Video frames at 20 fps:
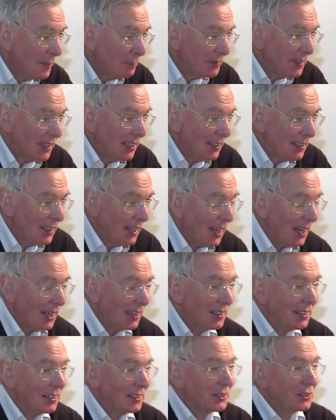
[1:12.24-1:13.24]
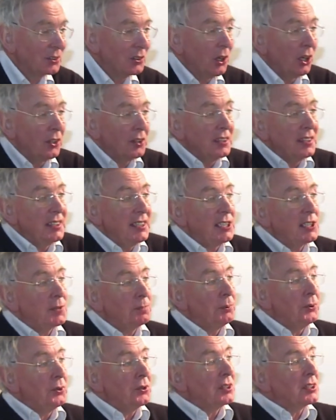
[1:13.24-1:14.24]
Il y a une grande
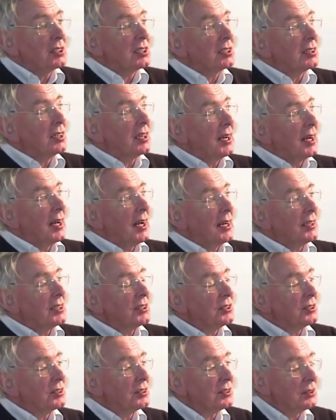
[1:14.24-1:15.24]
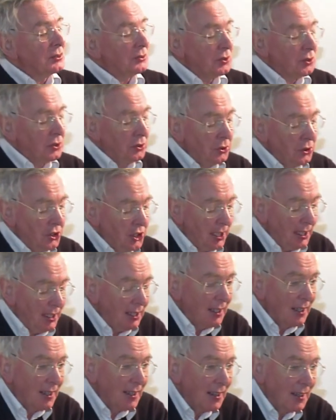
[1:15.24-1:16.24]
dispute à son sujet
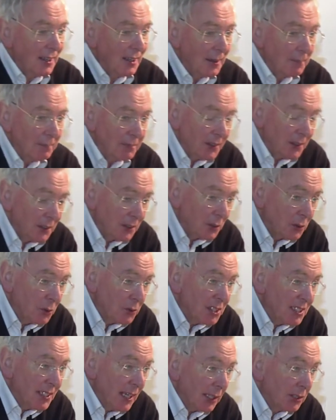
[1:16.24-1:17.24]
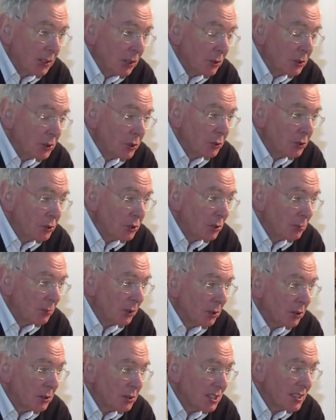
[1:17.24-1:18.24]
euh, concernant
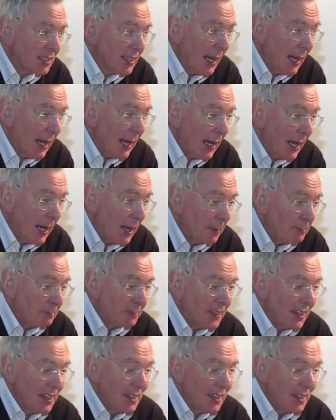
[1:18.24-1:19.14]
justement sa,